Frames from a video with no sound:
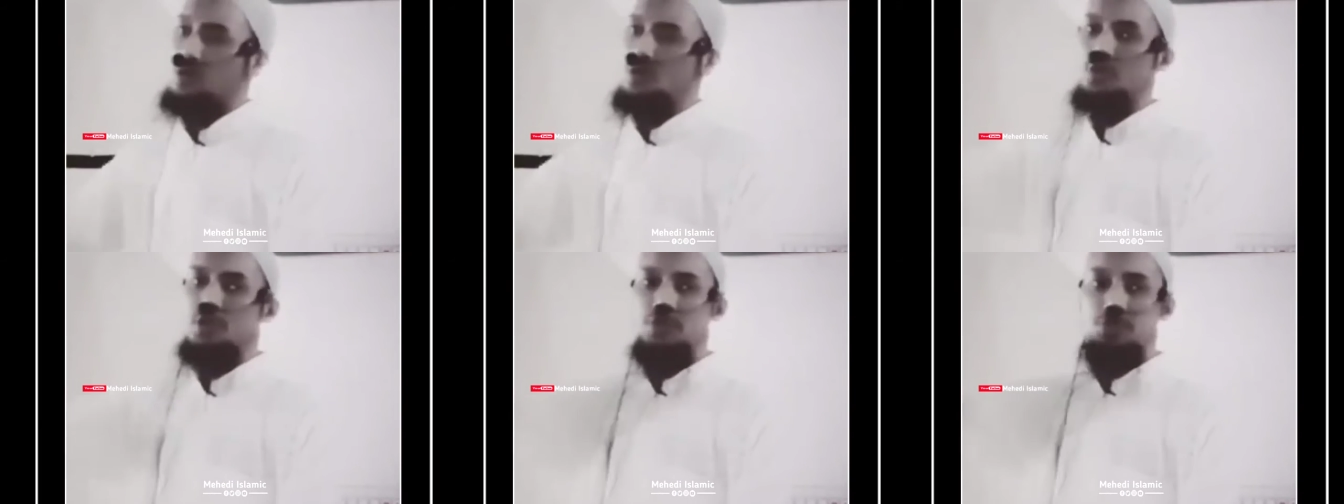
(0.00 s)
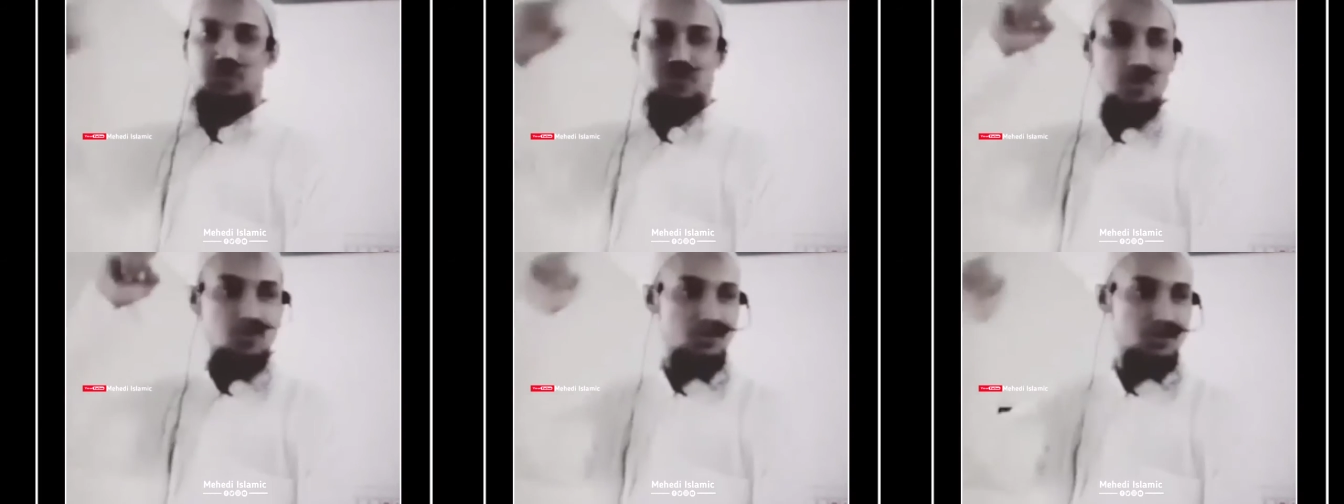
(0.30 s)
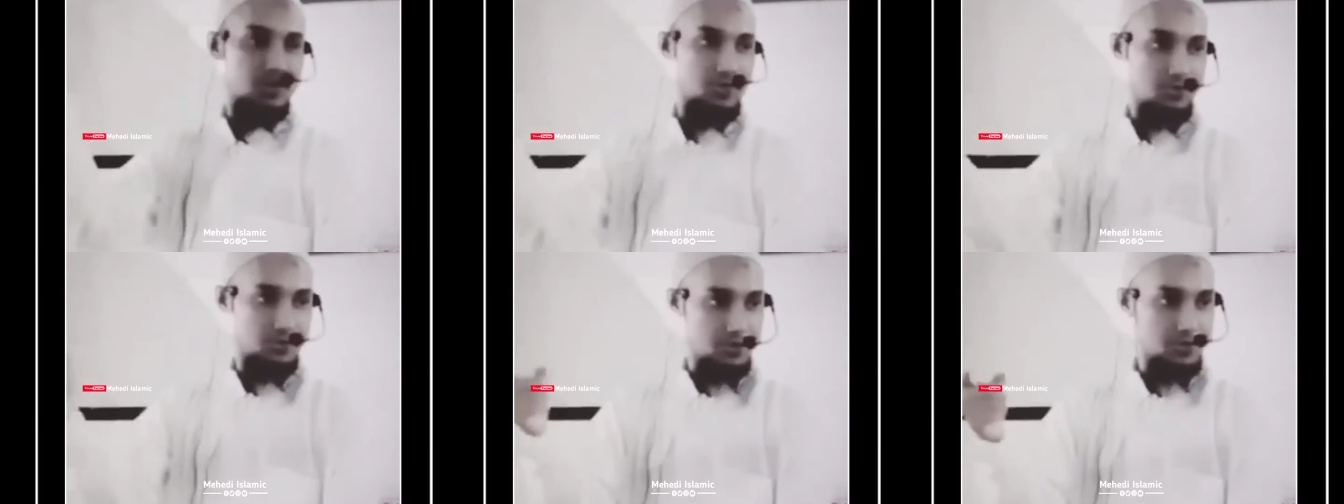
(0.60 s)
অগণিত
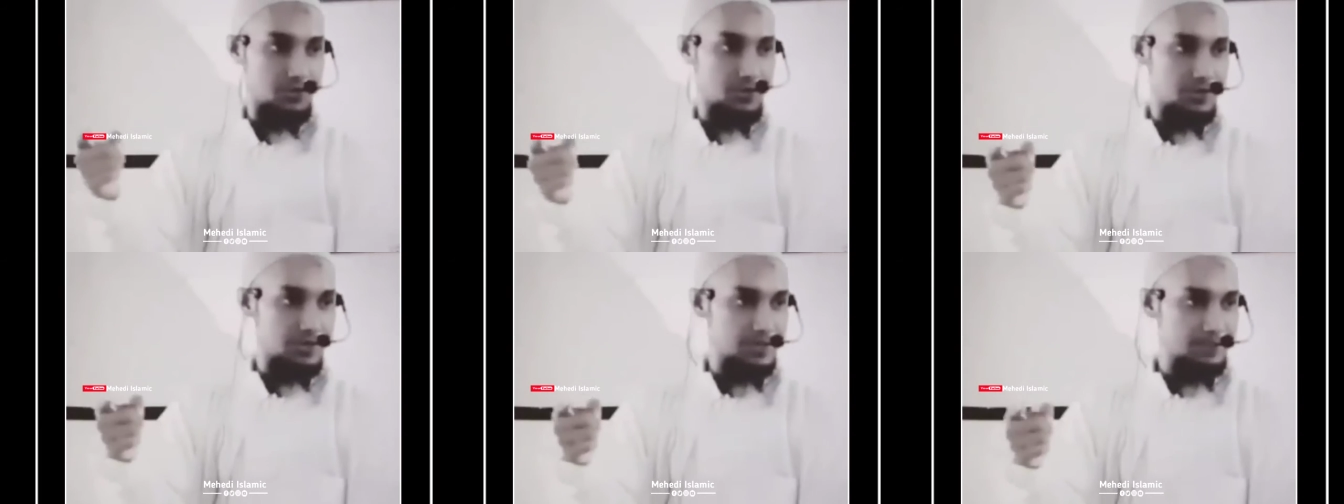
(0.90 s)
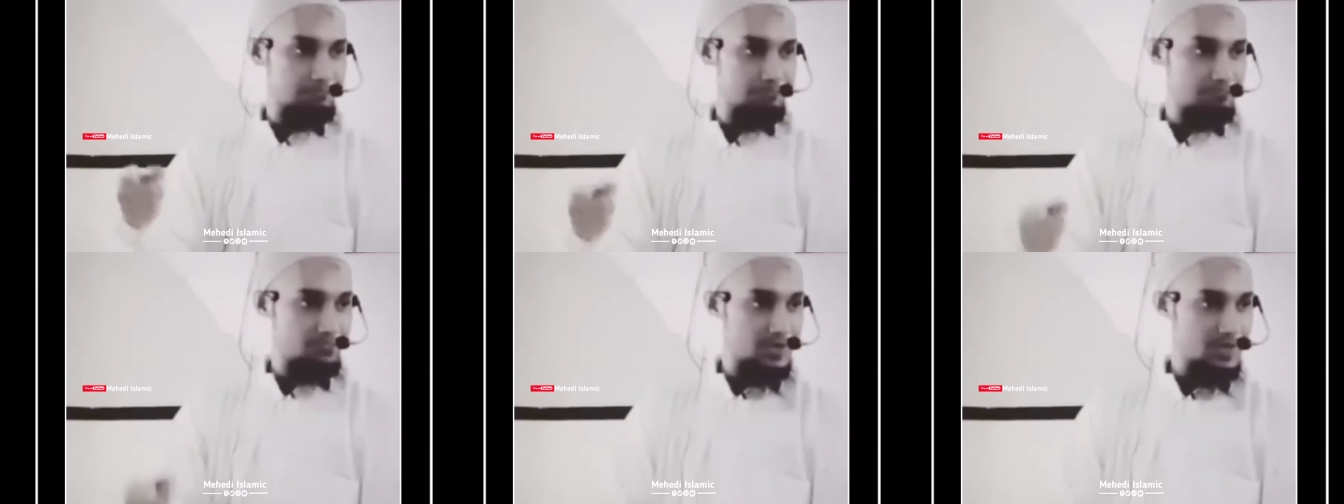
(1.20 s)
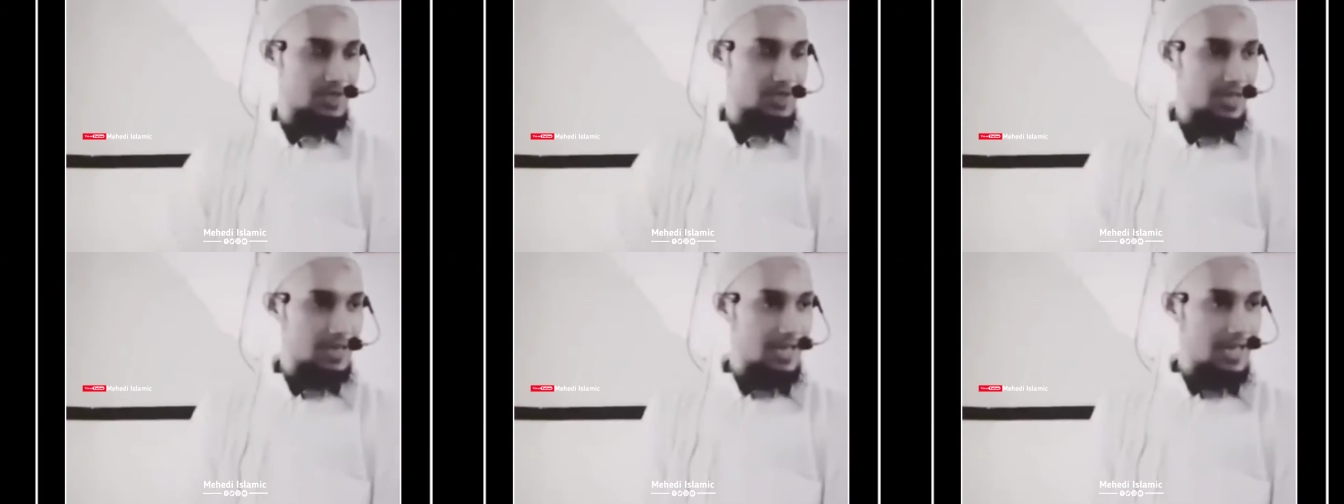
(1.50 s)
সমস্যা তৈরি হয়েছে
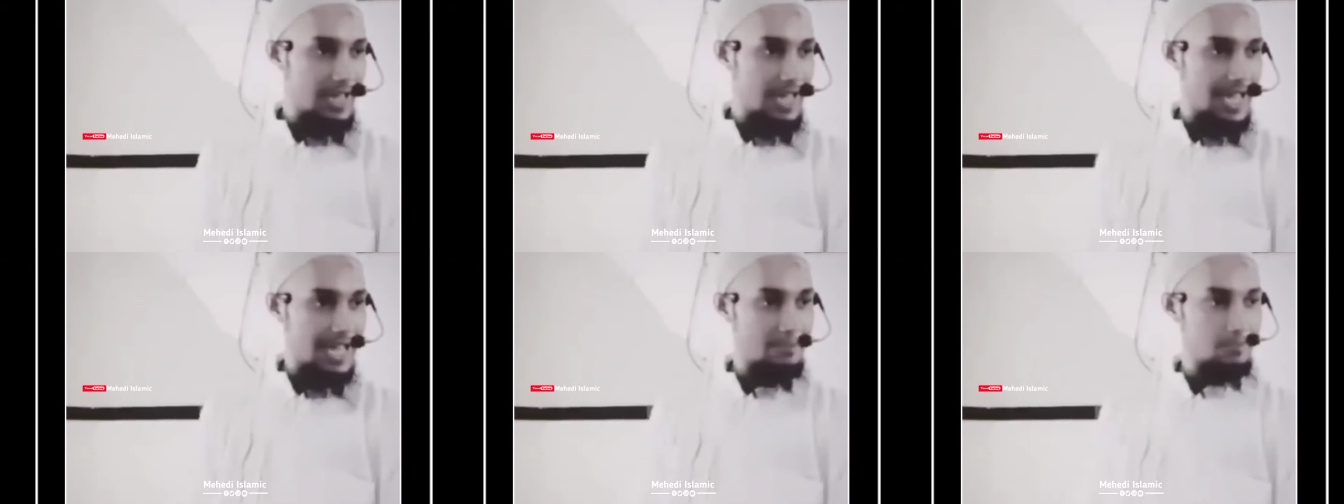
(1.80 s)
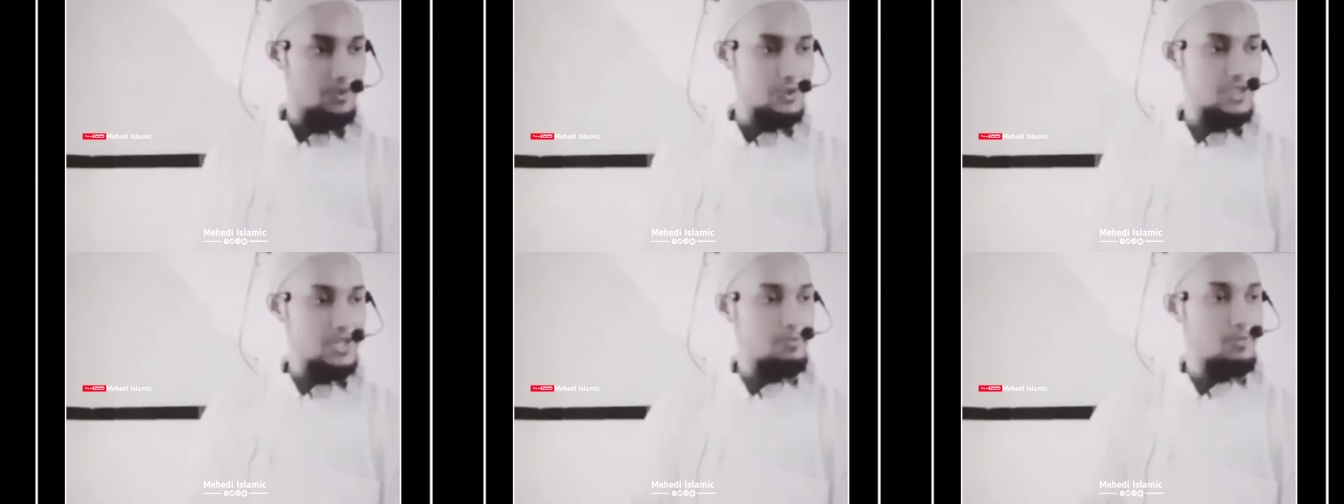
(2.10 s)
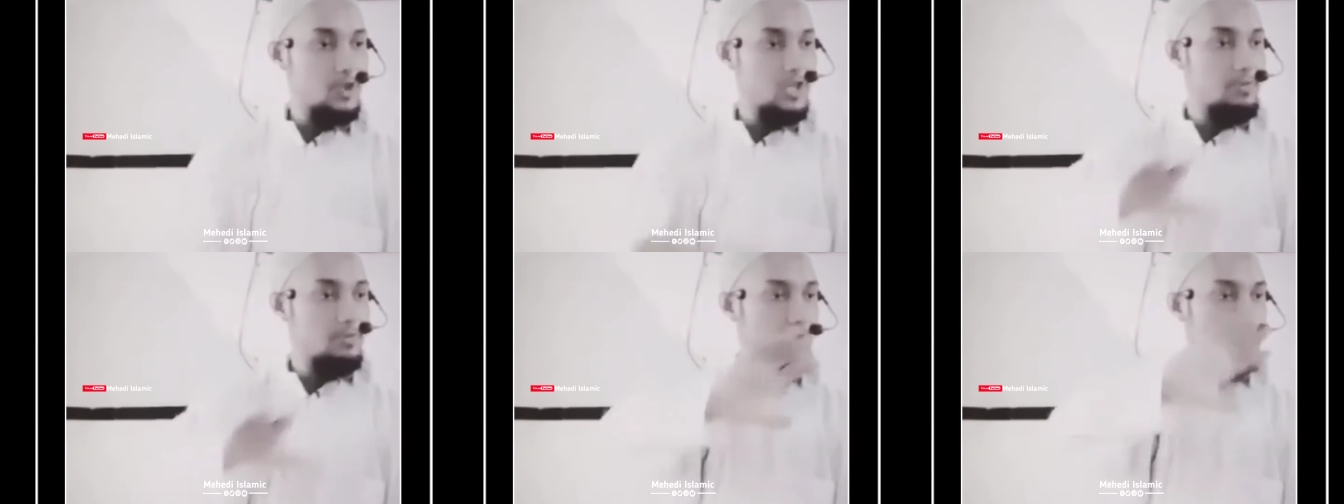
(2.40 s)
এক
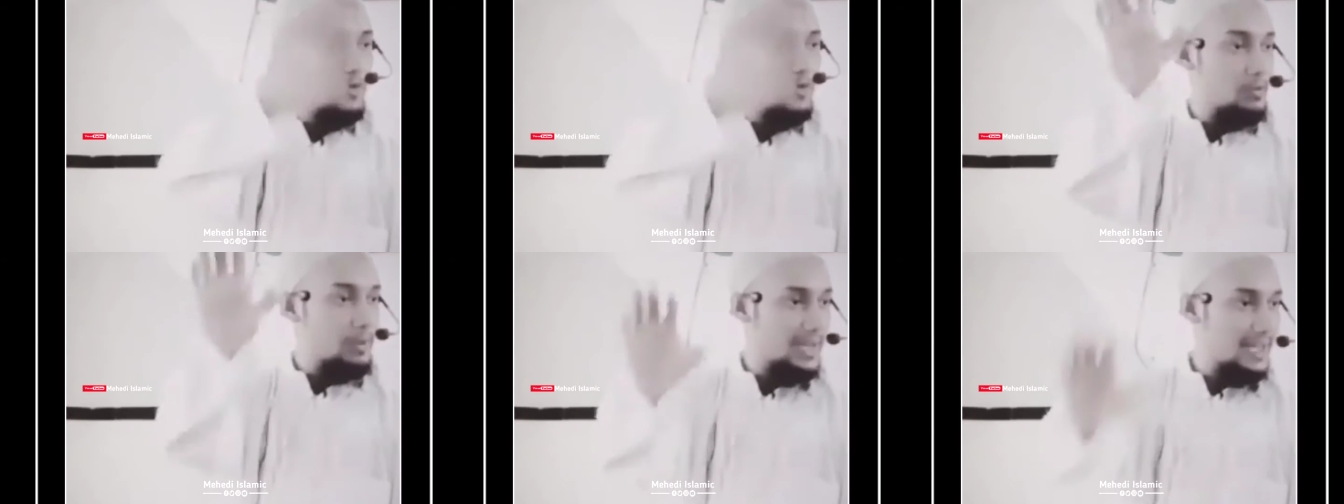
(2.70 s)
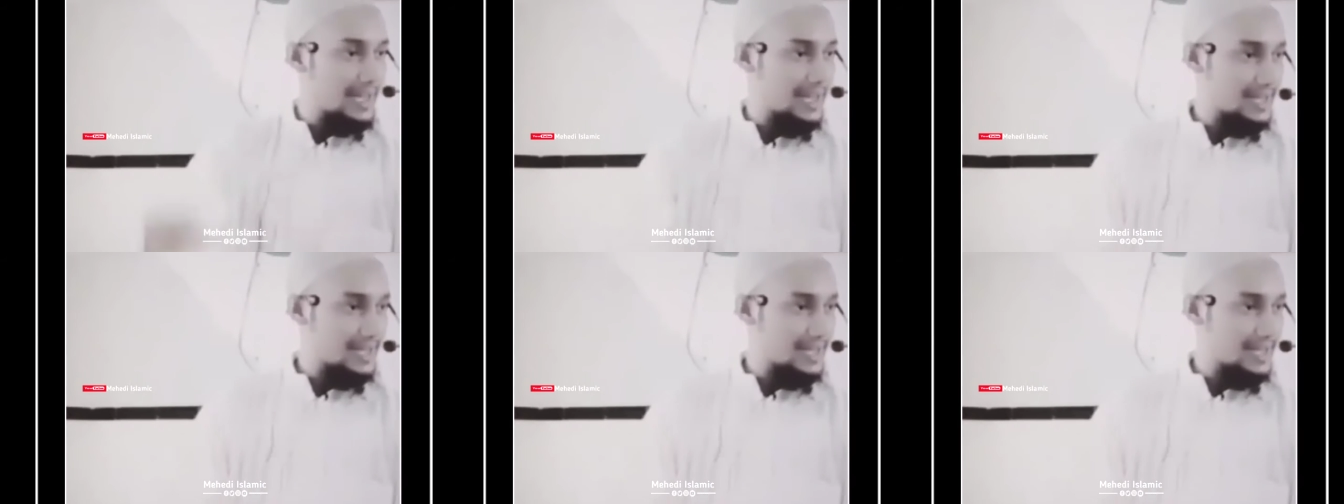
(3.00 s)
পর্যায়ে পরিবারগুলো